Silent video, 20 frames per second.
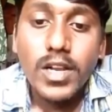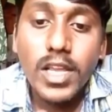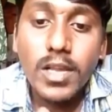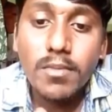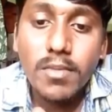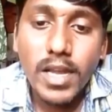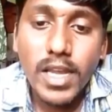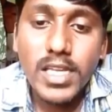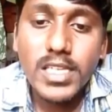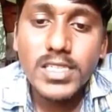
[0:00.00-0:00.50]
ఒరే
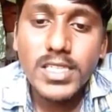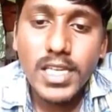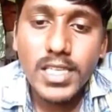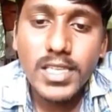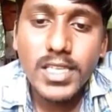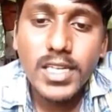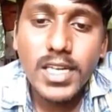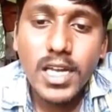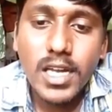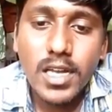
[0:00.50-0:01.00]
మహేష్
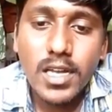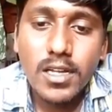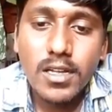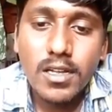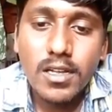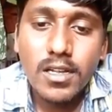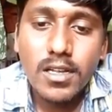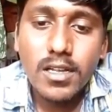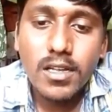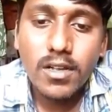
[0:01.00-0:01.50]
కత్తిగా
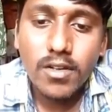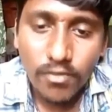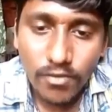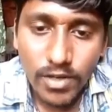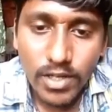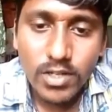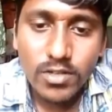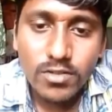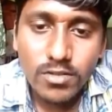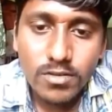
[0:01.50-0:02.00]

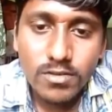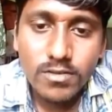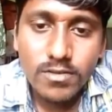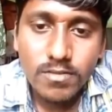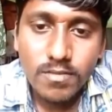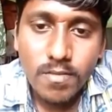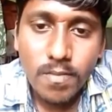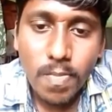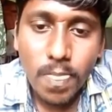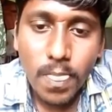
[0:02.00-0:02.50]
విను
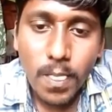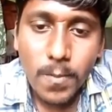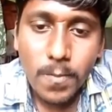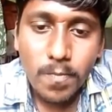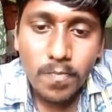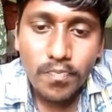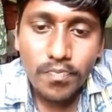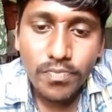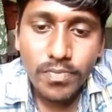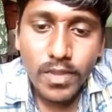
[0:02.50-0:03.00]

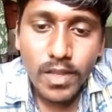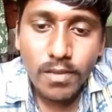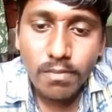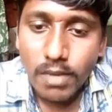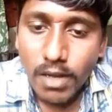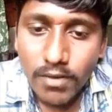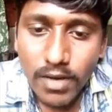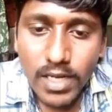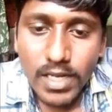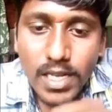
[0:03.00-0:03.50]

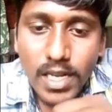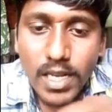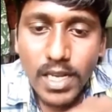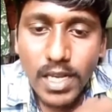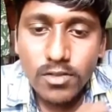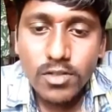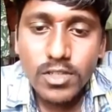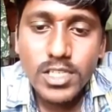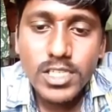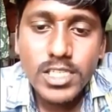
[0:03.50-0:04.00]
పవన్
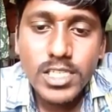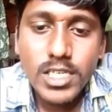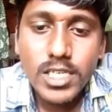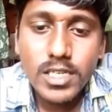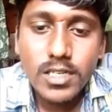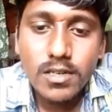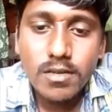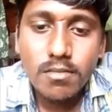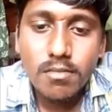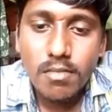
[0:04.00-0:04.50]
కళ్యాణ్
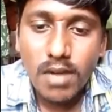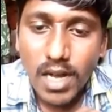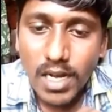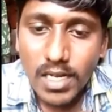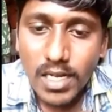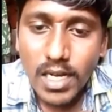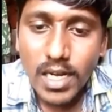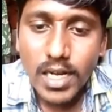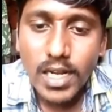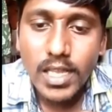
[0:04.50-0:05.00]
గురించి
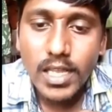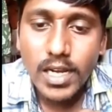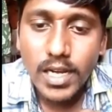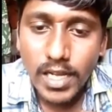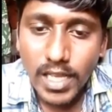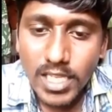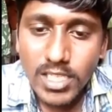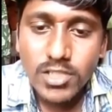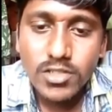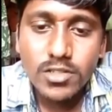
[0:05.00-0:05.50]
మాట్లాడే
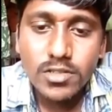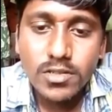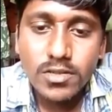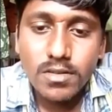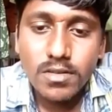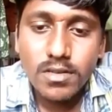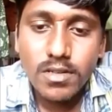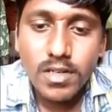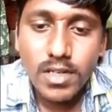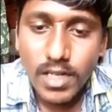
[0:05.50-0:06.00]
రేంజు
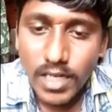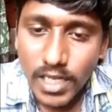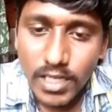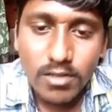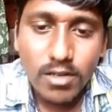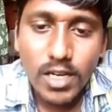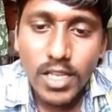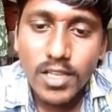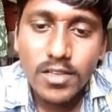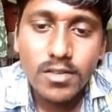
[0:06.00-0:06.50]

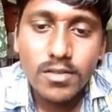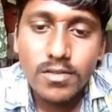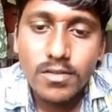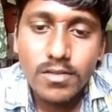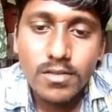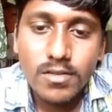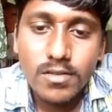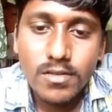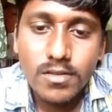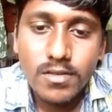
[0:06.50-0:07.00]
నీకు లేదు